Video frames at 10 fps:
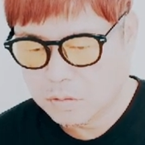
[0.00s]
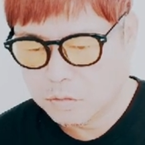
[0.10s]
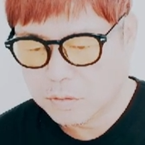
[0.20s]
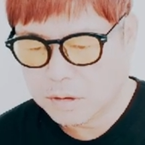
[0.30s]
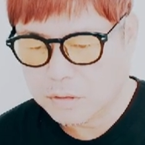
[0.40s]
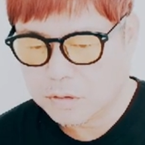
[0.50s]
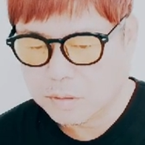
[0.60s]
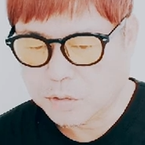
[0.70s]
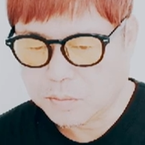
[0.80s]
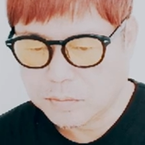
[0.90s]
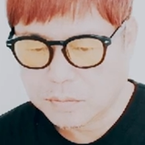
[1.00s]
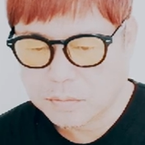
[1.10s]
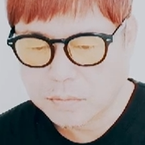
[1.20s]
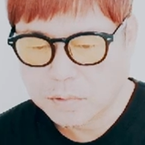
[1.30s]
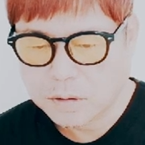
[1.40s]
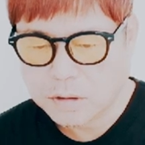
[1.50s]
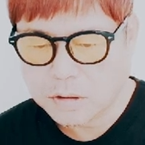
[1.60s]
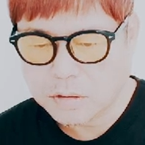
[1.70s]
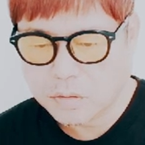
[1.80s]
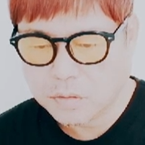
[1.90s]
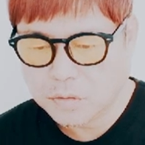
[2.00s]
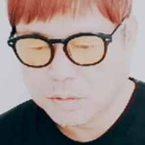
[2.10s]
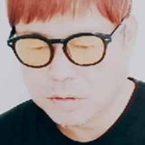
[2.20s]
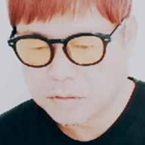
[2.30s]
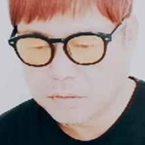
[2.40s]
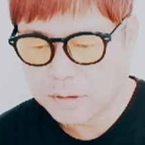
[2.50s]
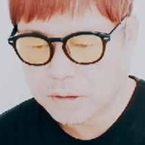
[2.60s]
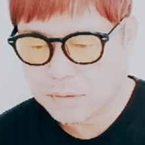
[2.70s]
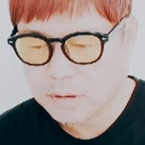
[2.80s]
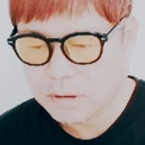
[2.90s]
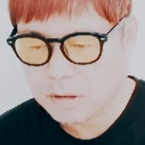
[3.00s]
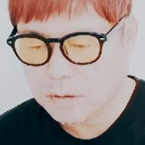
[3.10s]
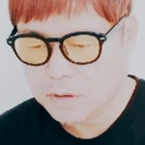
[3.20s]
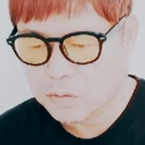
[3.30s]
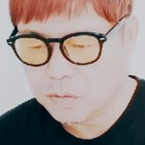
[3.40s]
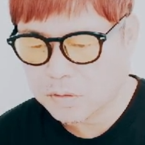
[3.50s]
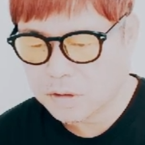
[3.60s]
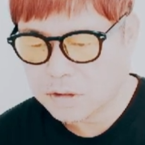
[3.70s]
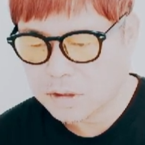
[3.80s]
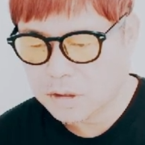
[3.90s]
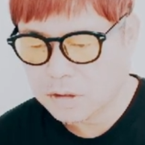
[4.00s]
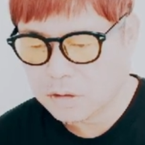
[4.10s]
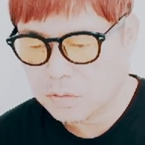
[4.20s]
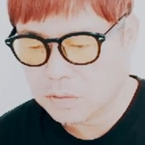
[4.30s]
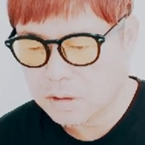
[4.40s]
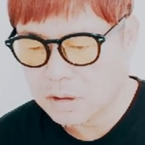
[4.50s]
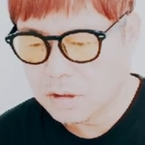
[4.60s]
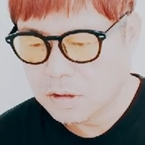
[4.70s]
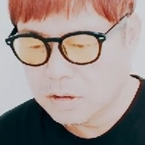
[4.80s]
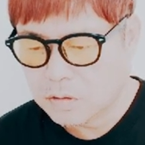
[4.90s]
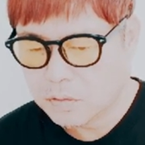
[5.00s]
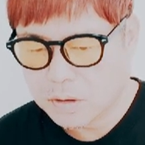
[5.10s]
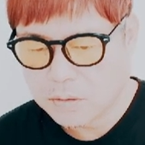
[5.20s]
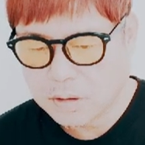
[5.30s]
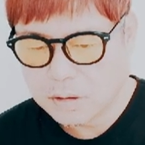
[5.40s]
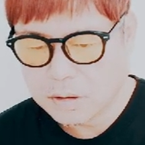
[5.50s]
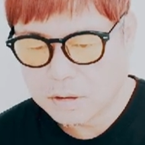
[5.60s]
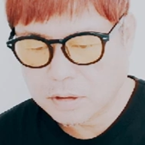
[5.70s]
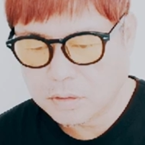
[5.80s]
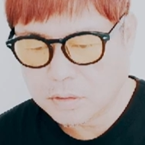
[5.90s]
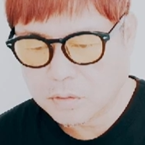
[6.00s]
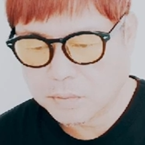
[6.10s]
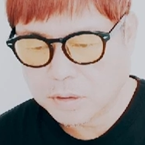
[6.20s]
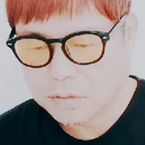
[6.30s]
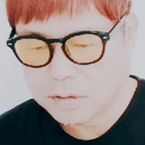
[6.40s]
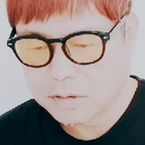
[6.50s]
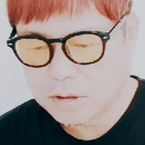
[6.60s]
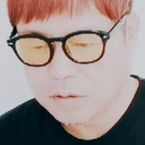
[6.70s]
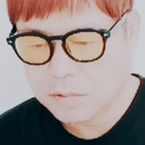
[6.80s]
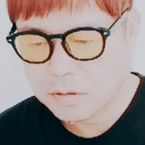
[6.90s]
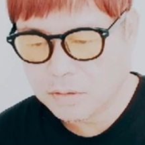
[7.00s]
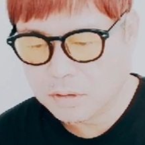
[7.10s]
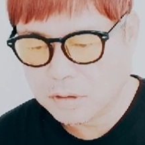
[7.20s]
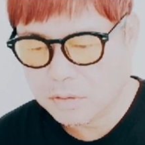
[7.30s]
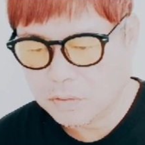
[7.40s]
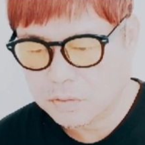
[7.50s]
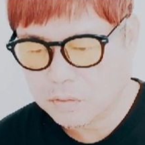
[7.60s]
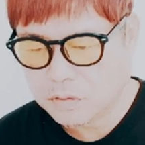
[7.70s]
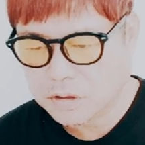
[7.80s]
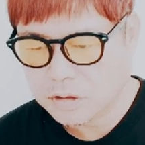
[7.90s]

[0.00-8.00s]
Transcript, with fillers: 思われるかも記事を鵜呑みにするわけではないが今交際していたとか将来を考えていたとかコメント出すタイミングではないよその